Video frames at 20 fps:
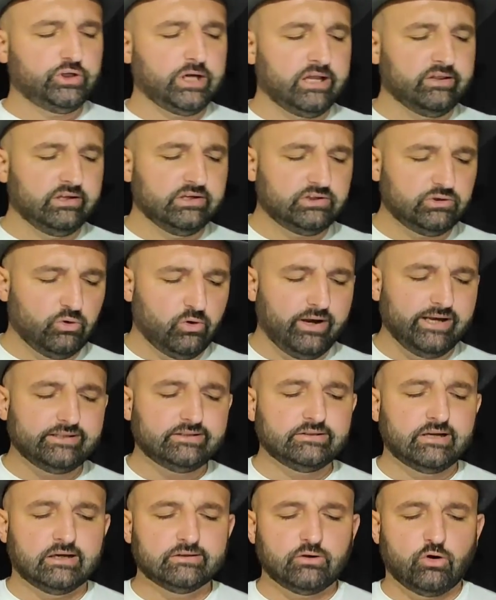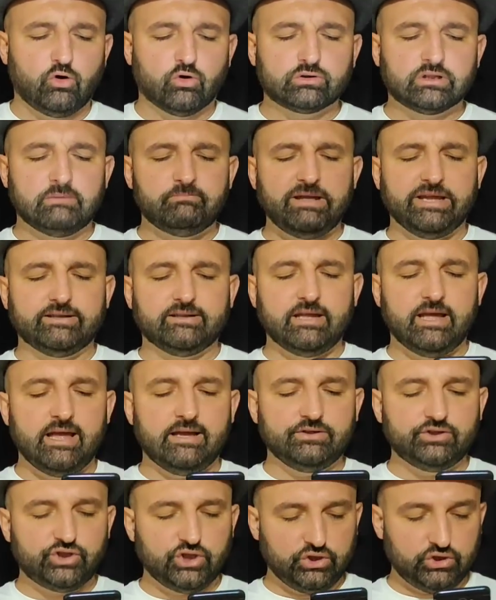kendisi o esnada orada
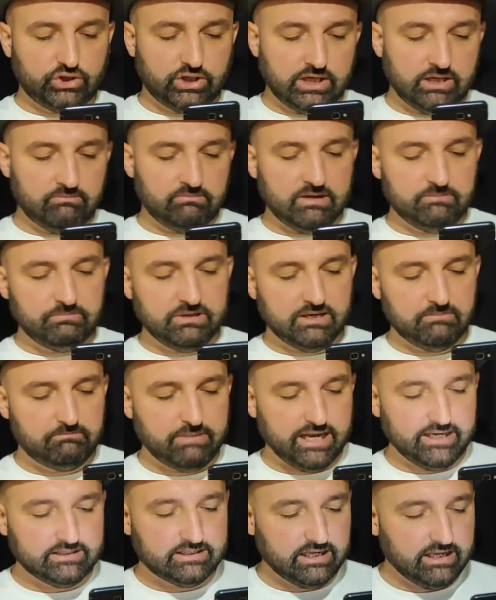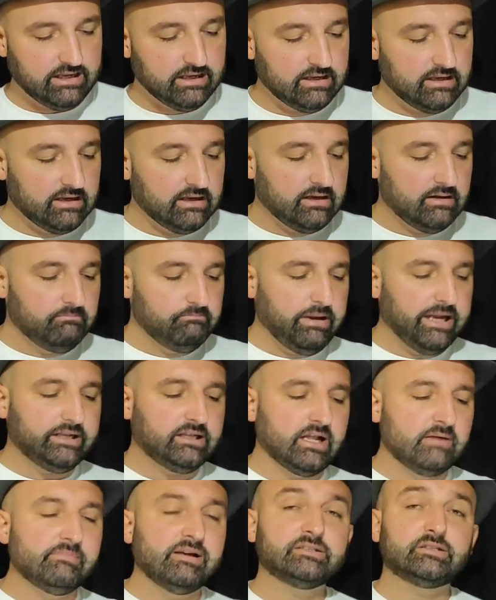bekleyen şık giyimli bir bey de
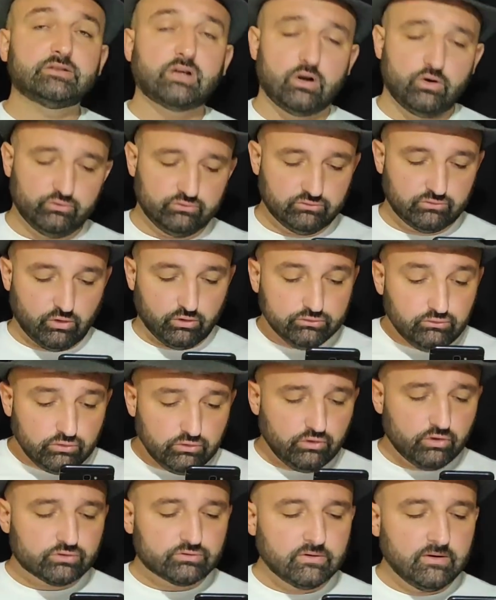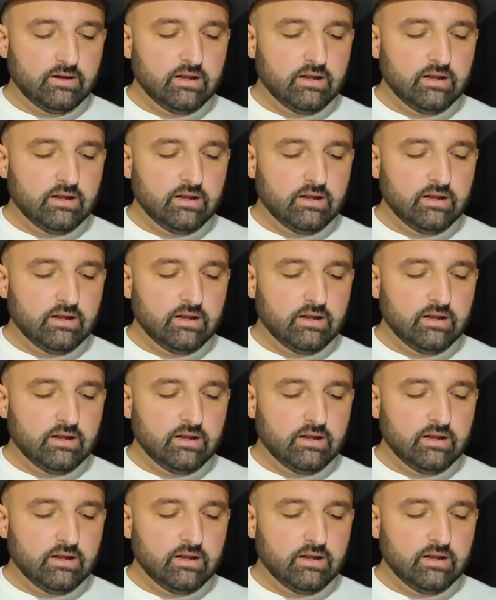bekleme salonunda oturuyor.